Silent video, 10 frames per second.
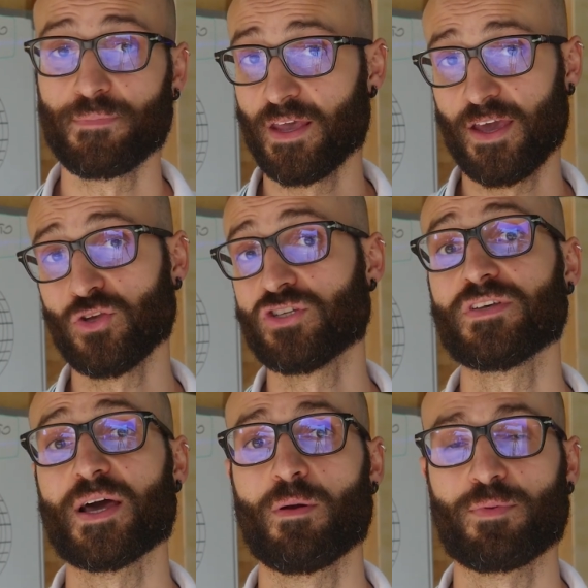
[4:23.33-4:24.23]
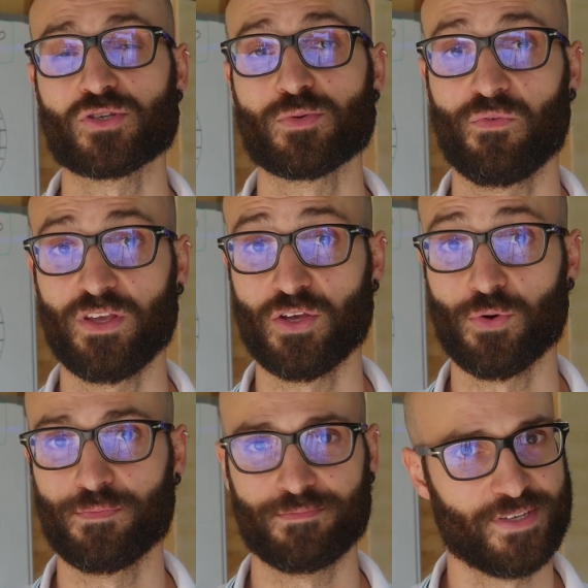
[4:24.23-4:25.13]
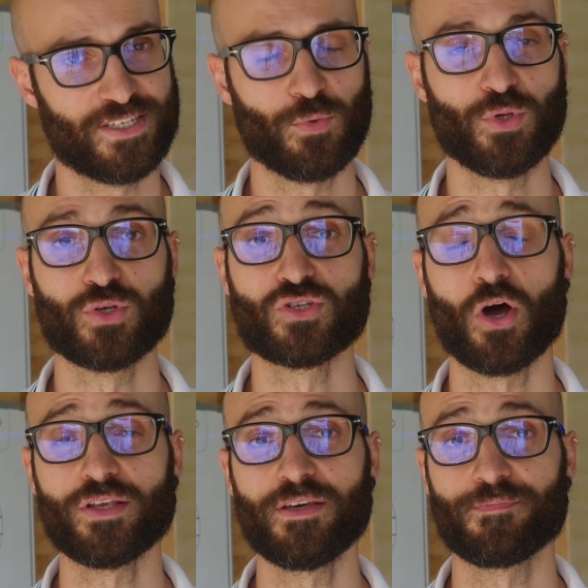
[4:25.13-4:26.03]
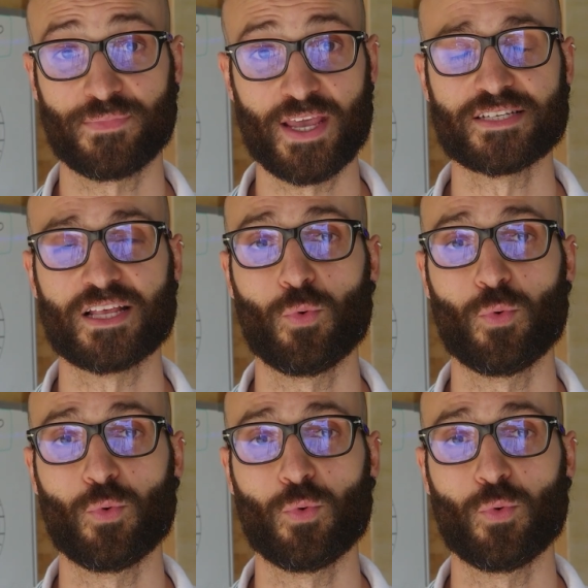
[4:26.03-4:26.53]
e noi ci vediamo al prossimo video. Inseguito i sogni e hasta